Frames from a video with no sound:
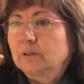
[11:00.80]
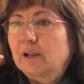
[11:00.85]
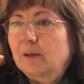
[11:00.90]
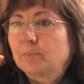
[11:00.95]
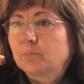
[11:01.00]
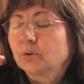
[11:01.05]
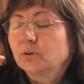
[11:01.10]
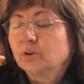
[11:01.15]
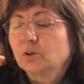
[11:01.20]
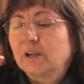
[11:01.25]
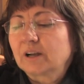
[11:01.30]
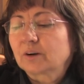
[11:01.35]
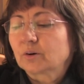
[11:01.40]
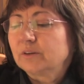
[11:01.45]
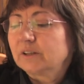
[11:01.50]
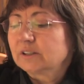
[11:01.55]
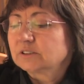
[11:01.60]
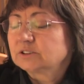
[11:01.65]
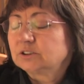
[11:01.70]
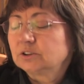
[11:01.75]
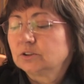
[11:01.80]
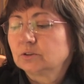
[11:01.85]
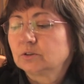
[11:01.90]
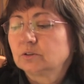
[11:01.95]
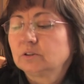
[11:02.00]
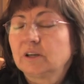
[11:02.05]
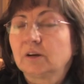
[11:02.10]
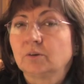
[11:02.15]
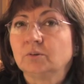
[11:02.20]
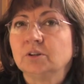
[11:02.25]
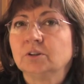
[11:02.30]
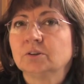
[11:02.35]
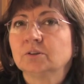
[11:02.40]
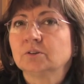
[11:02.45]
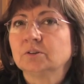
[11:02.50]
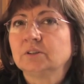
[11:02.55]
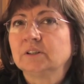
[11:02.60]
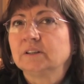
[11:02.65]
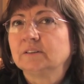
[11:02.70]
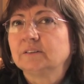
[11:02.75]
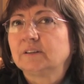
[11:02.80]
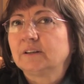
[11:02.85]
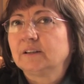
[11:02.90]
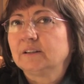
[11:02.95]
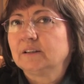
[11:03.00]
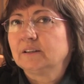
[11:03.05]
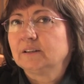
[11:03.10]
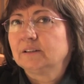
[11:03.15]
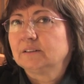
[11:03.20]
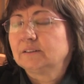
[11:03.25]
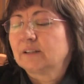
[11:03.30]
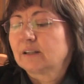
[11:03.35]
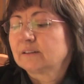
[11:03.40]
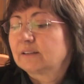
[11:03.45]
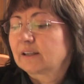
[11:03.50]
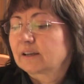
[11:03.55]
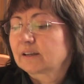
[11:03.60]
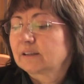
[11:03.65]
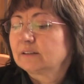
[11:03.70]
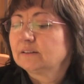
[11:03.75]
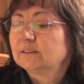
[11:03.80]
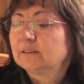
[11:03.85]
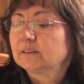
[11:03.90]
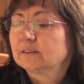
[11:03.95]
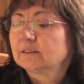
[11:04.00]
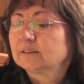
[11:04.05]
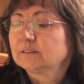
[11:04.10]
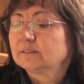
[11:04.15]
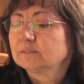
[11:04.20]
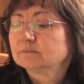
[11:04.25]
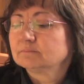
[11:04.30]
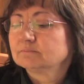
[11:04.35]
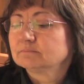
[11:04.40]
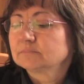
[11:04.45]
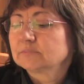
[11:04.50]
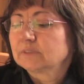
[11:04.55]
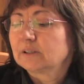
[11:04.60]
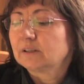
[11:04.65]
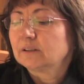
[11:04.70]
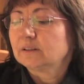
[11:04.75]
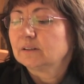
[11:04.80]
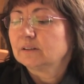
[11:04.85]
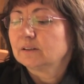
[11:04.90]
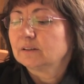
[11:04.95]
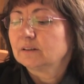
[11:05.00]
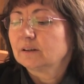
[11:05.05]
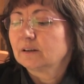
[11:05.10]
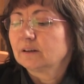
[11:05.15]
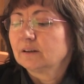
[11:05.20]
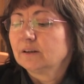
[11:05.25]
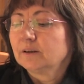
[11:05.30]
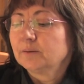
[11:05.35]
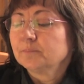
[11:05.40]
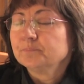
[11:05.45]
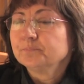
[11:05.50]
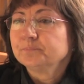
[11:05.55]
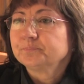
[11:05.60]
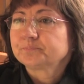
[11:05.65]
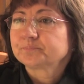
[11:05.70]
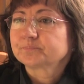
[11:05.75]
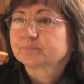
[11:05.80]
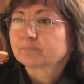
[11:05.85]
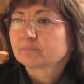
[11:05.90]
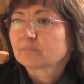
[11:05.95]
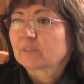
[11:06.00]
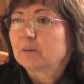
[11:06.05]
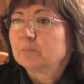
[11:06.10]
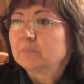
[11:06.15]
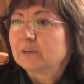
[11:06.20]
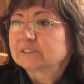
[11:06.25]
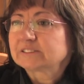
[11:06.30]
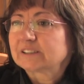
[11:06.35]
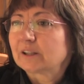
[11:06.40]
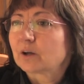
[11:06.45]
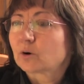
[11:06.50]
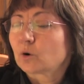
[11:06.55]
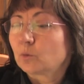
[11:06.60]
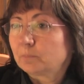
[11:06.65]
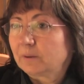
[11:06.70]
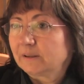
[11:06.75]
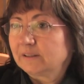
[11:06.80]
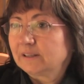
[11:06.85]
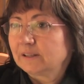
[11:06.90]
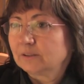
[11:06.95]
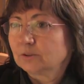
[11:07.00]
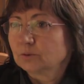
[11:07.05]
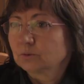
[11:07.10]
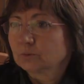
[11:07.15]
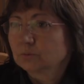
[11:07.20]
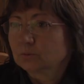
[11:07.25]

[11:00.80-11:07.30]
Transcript: el apoyo, la conexión, la unión entre tanta gente que, que me ha estado acompañando.